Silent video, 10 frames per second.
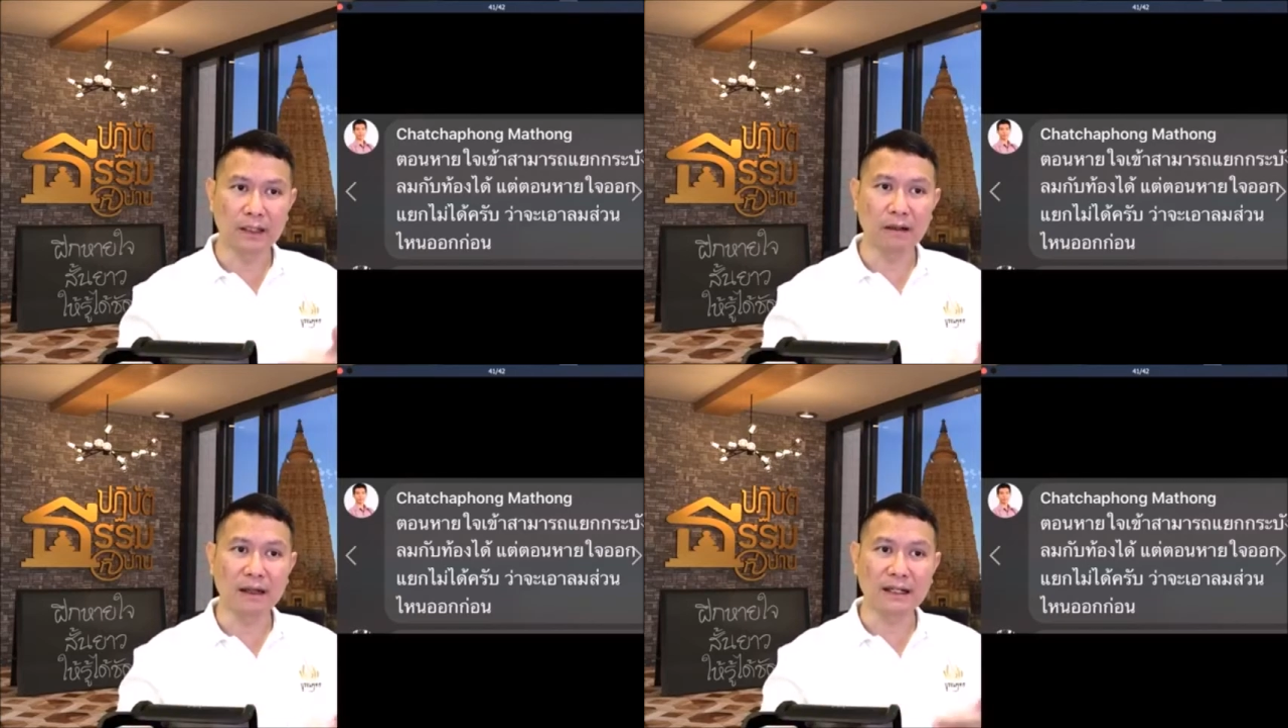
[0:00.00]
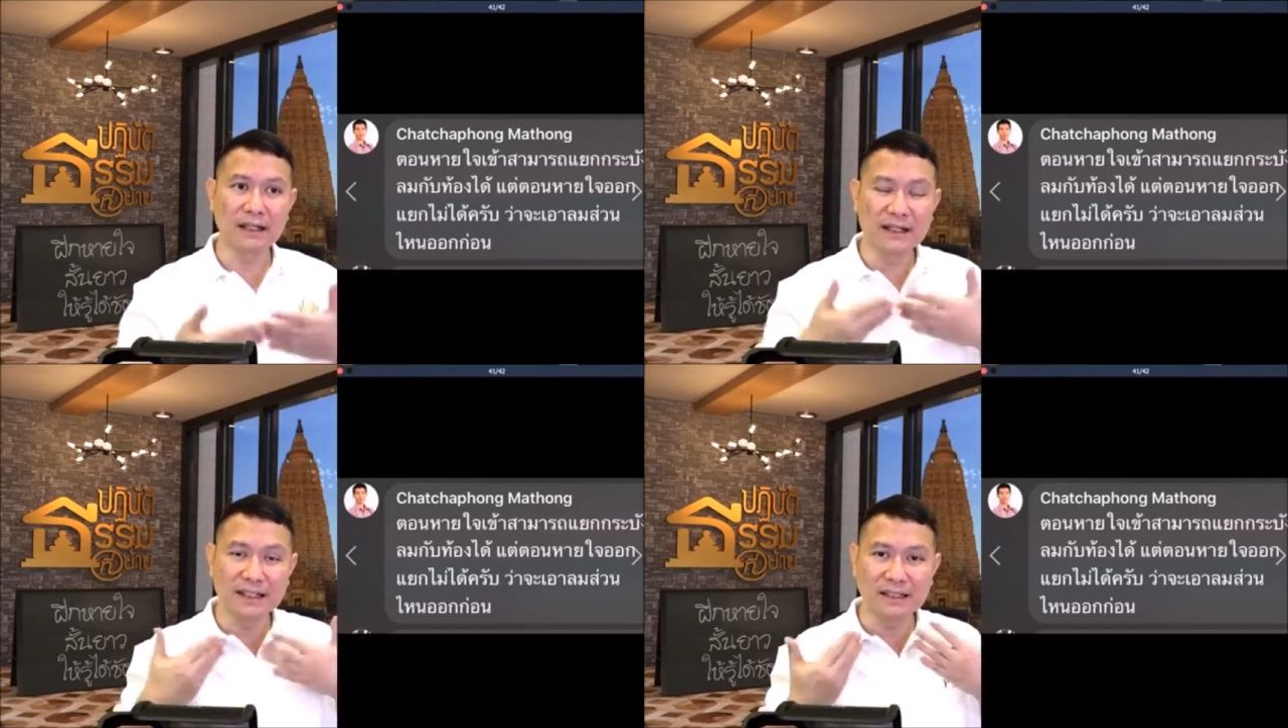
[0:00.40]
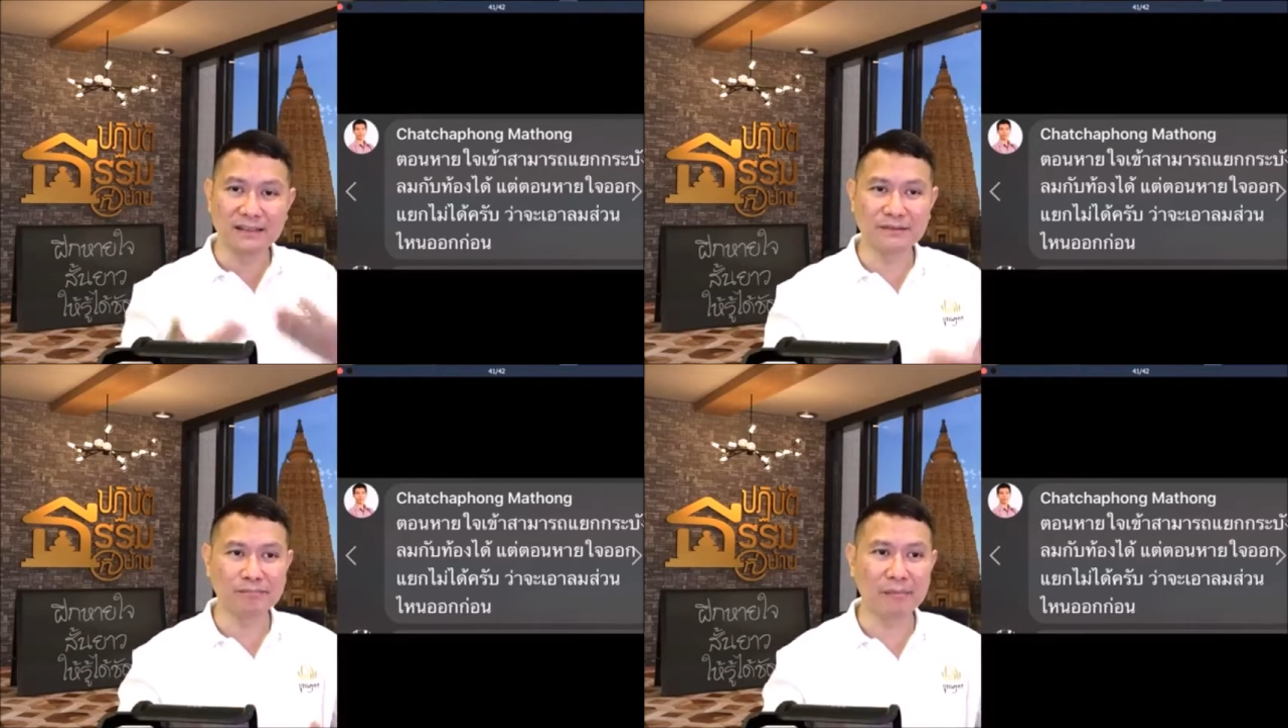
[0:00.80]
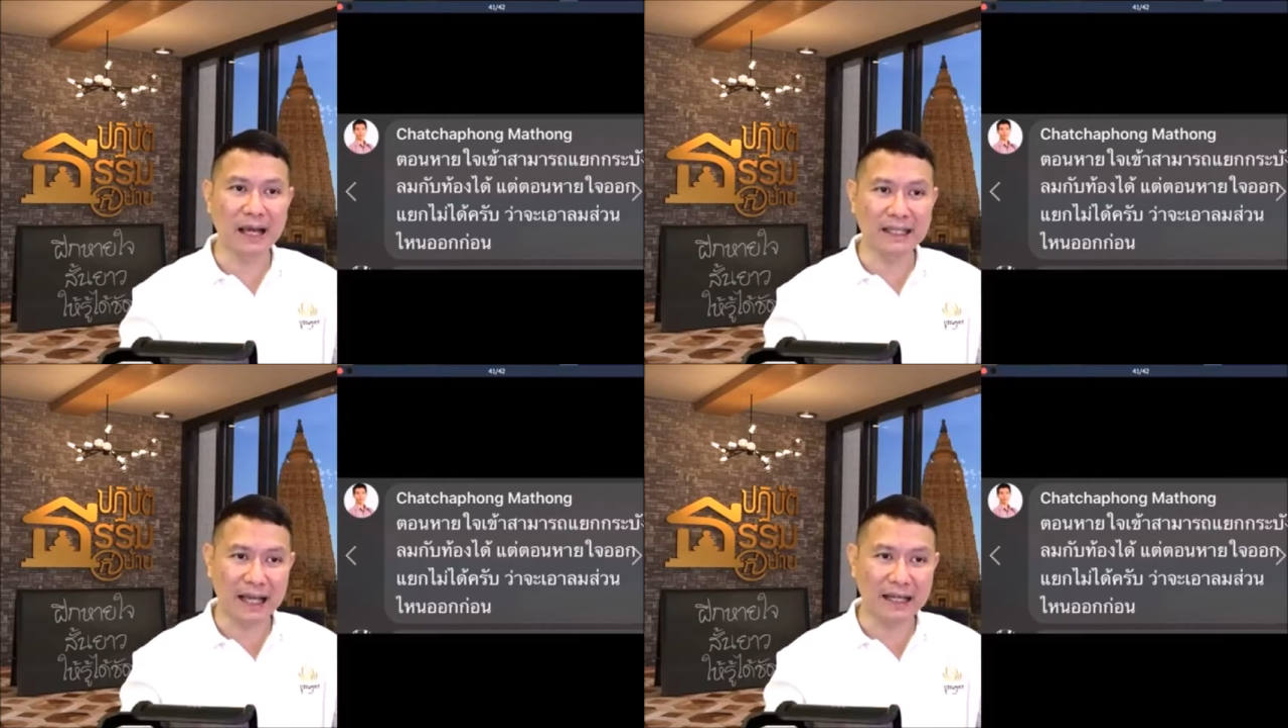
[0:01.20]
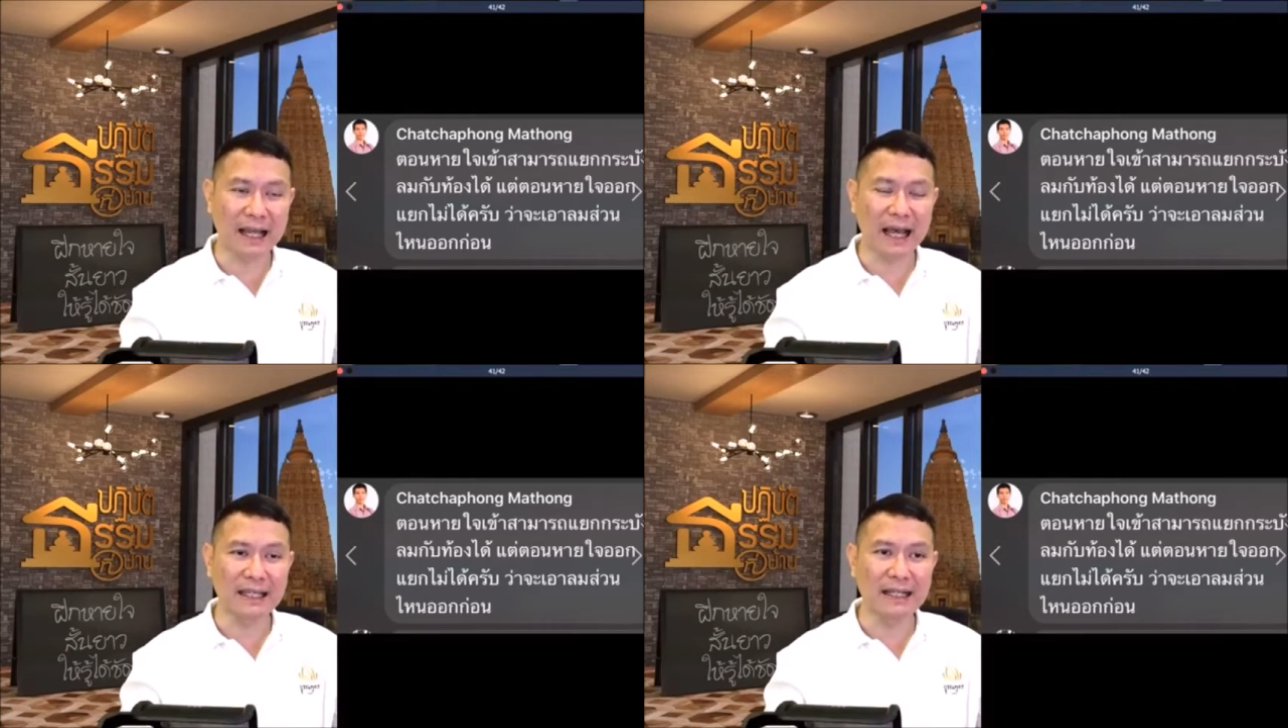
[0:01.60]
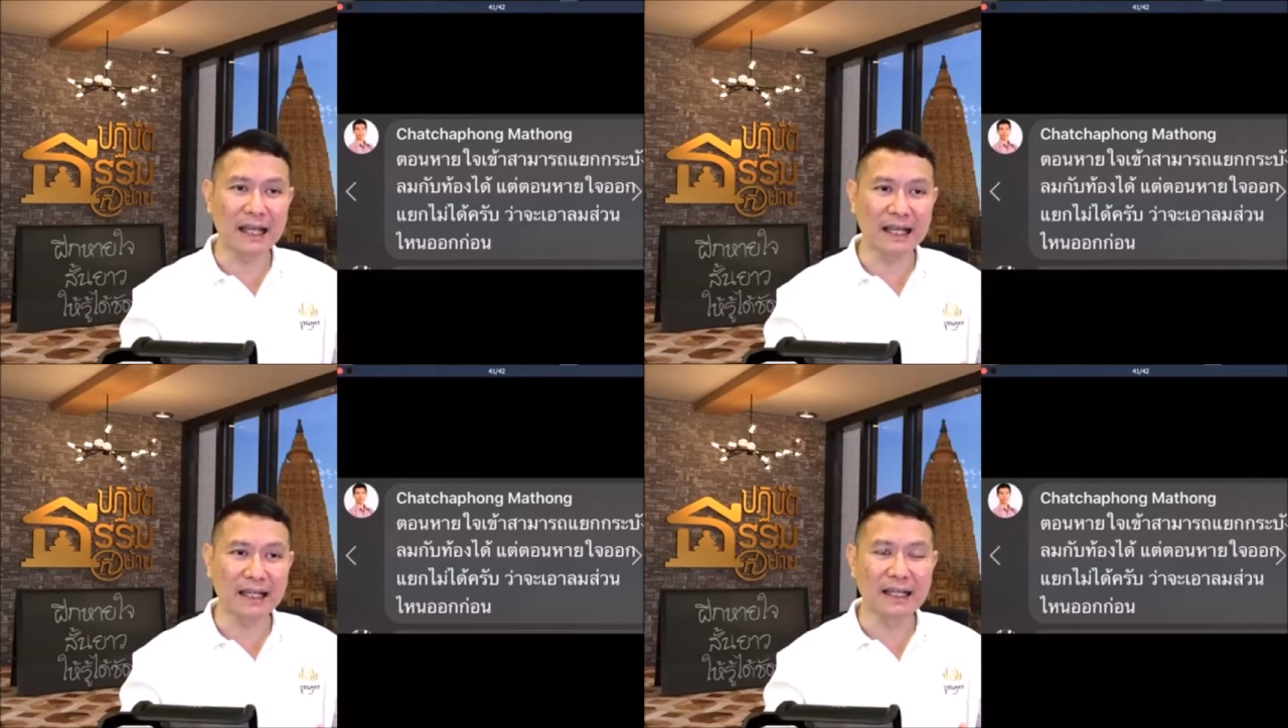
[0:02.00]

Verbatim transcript: ลอนคลื่นมาอย่างไรนะ